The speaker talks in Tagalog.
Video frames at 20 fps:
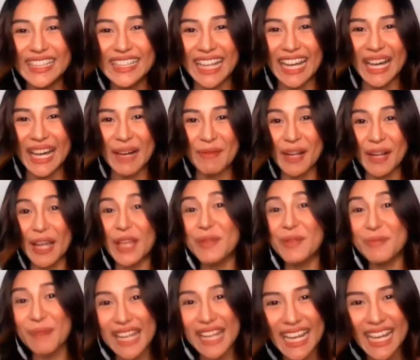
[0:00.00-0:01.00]
na
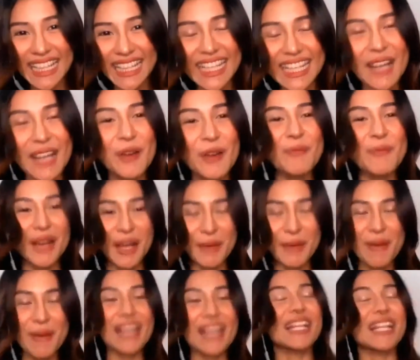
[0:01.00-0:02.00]
ngayon malaki na.
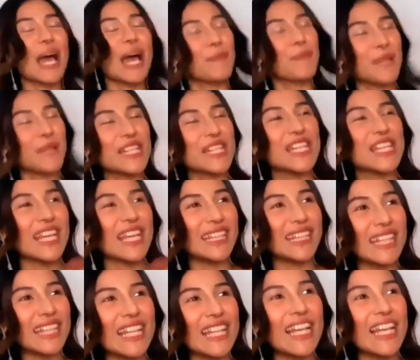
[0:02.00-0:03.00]
Kumbaga parang
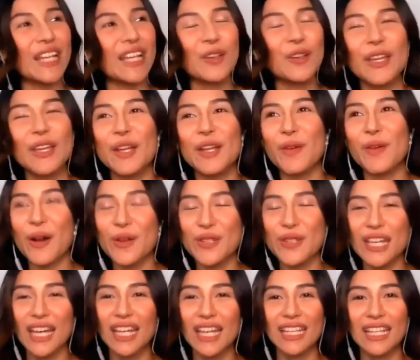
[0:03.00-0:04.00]
na-appreciate nila yung ginawa ko
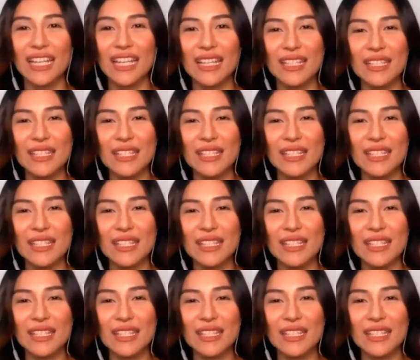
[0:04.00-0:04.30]
sa kanila.